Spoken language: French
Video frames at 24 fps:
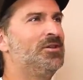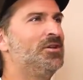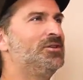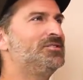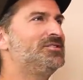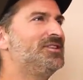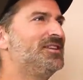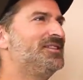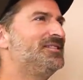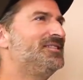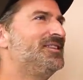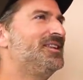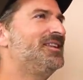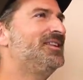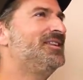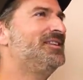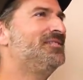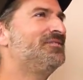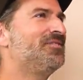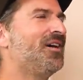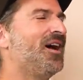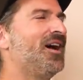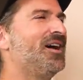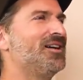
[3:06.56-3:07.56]
cette
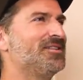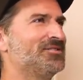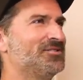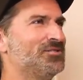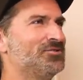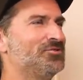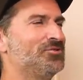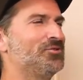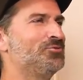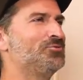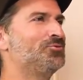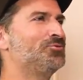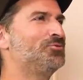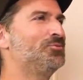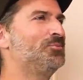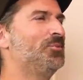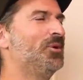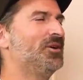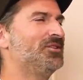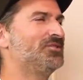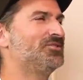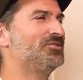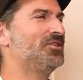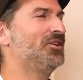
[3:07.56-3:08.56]
délivrance que je ne suis
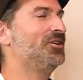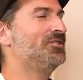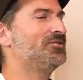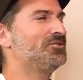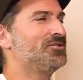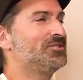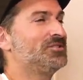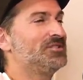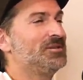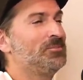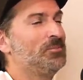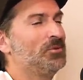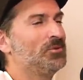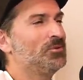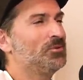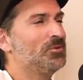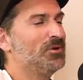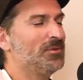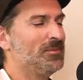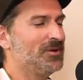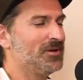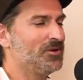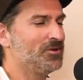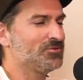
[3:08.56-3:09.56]
pas seul. Je sais pas trop
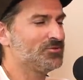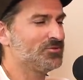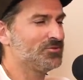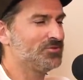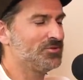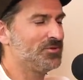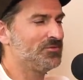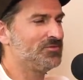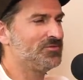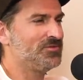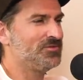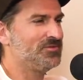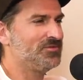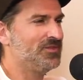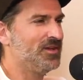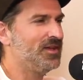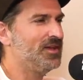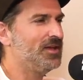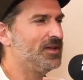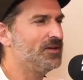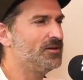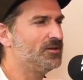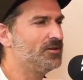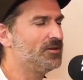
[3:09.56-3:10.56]
comment que les autres le
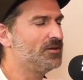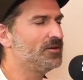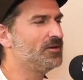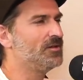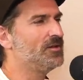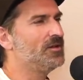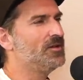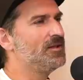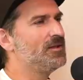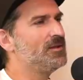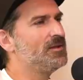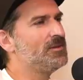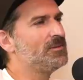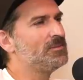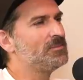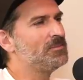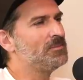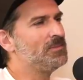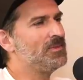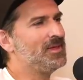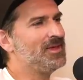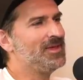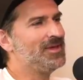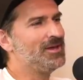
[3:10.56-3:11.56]
vivaient, là.
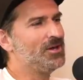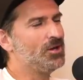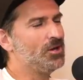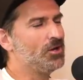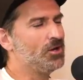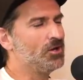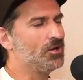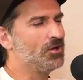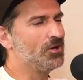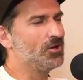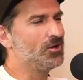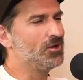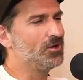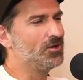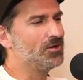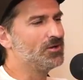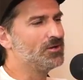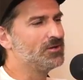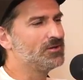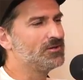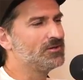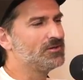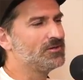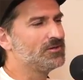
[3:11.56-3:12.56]
Mais euh,
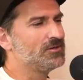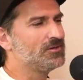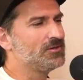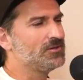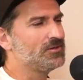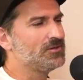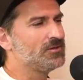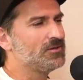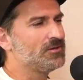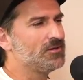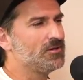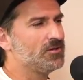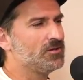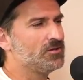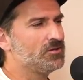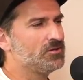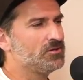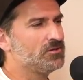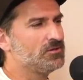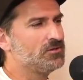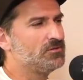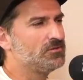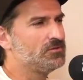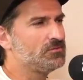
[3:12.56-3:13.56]

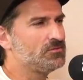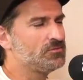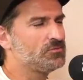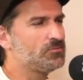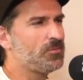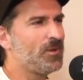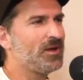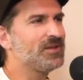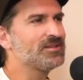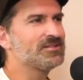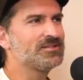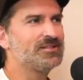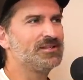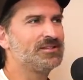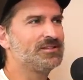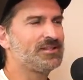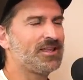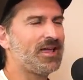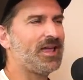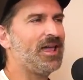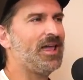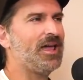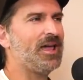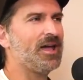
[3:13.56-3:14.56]
euh, je pense que c'est
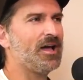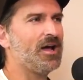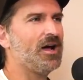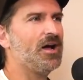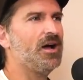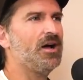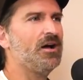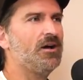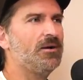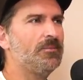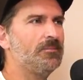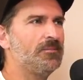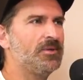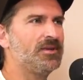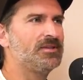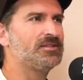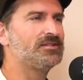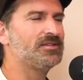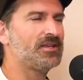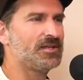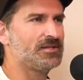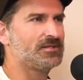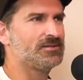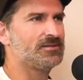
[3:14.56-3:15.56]
très rare, mais que
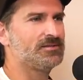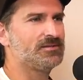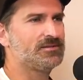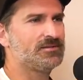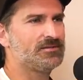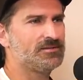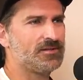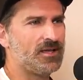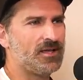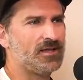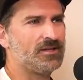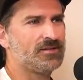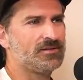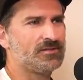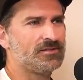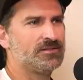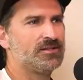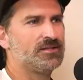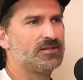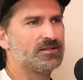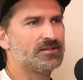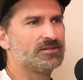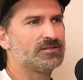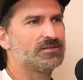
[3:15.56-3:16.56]
ça, ça
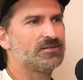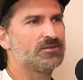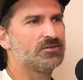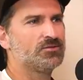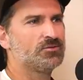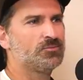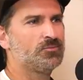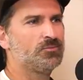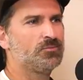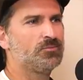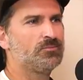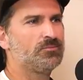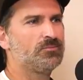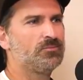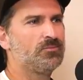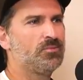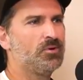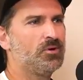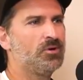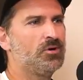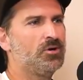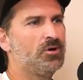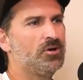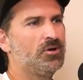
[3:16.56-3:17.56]
existe. Je okay. suis
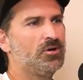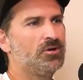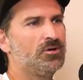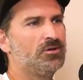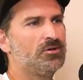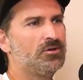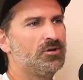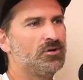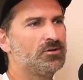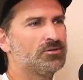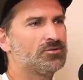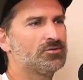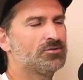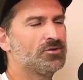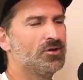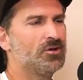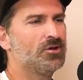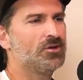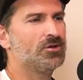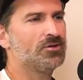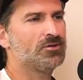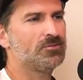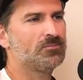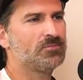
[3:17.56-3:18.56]
pas le,
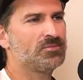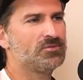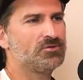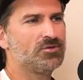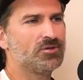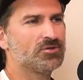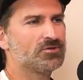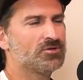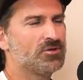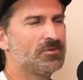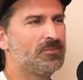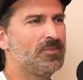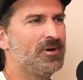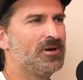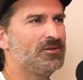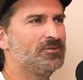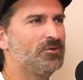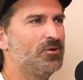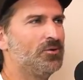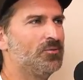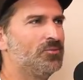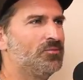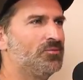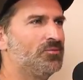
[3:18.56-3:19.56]
seul, puis Just a Buy non